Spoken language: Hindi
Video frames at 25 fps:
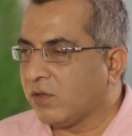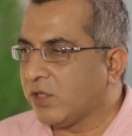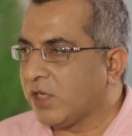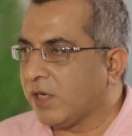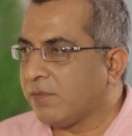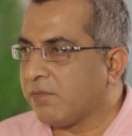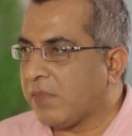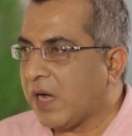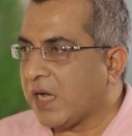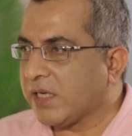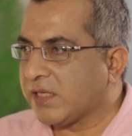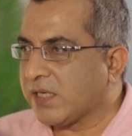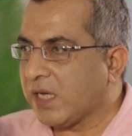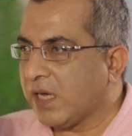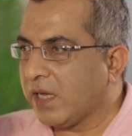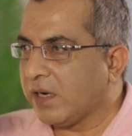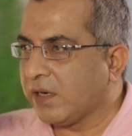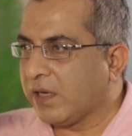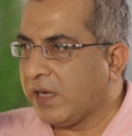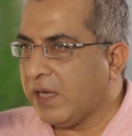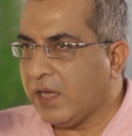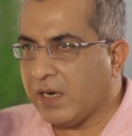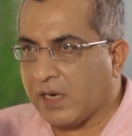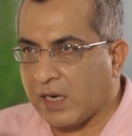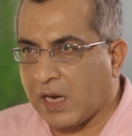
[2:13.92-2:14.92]
तो जब
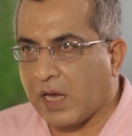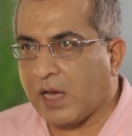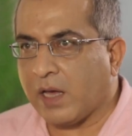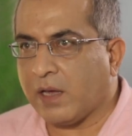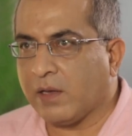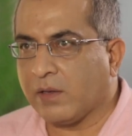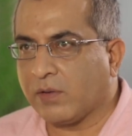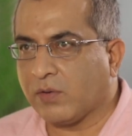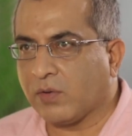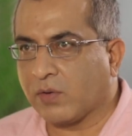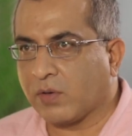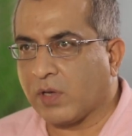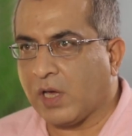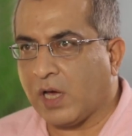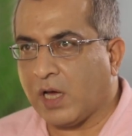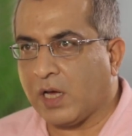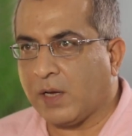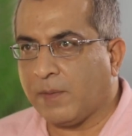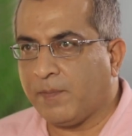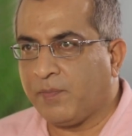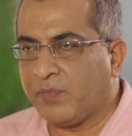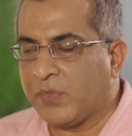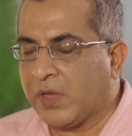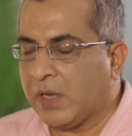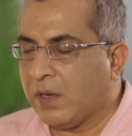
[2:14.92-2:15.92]
बाज़ार गिर रहा है तो क्या
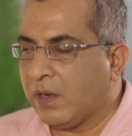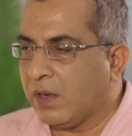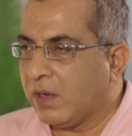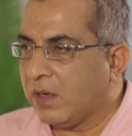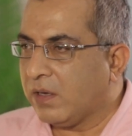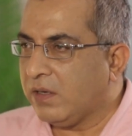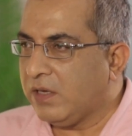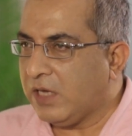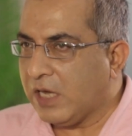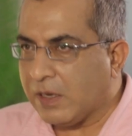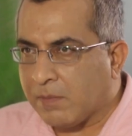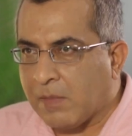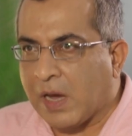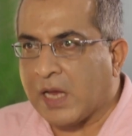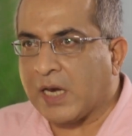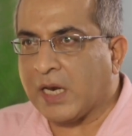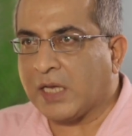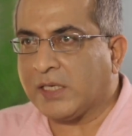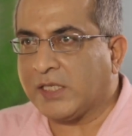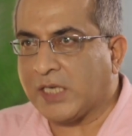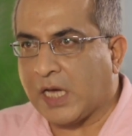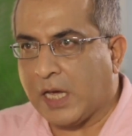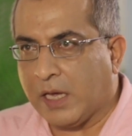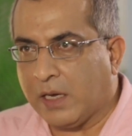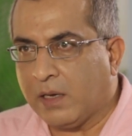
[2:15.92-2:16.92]
ये
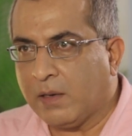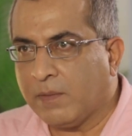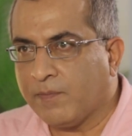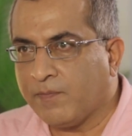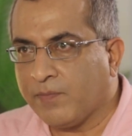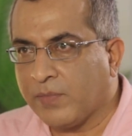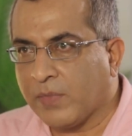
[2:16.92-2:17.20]
माना जाए